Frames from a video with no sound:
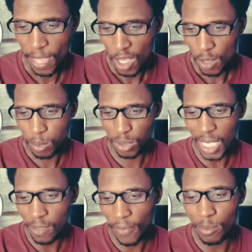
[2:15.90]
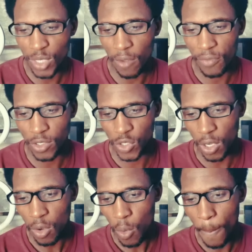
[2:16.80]
Portanto, vamos já ouvir
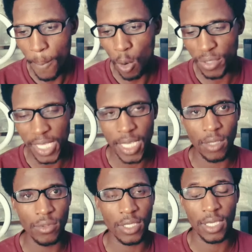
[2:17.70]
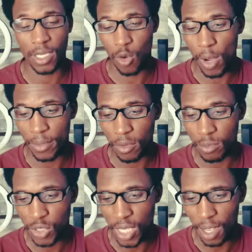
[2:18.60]
só um pouco daquilo que o
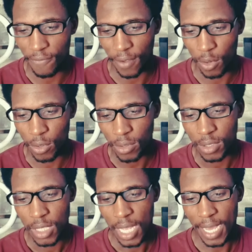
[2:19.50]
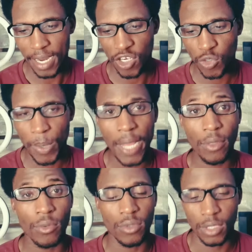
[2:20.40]
Antônio Chang falou a
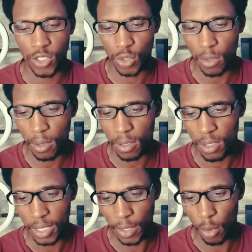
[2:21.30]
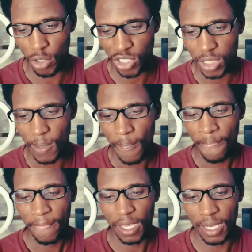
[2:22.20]
respeito do jogo de hoje
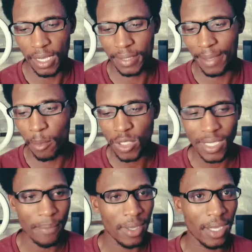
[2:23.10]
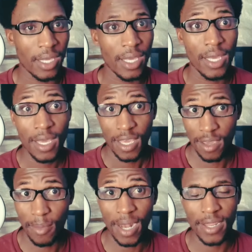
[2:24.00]
eh, de Moçambique e
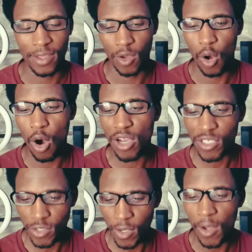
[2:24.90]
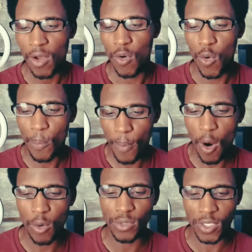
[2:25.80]
Mali. Ouça é só um
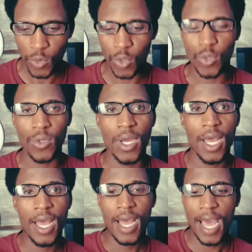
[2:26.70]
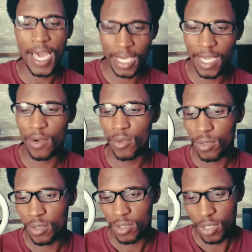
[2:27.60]
pouco de tudo aquilo
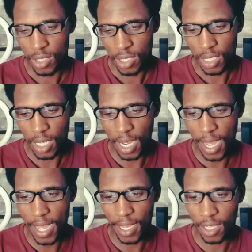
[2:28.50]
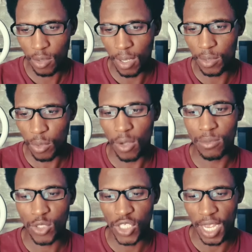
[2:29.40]
ah, que o Antônio
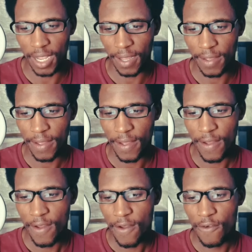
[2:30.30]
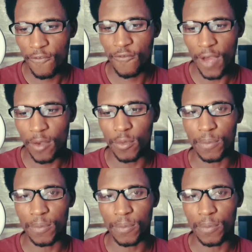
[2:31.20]
Muxanga falou.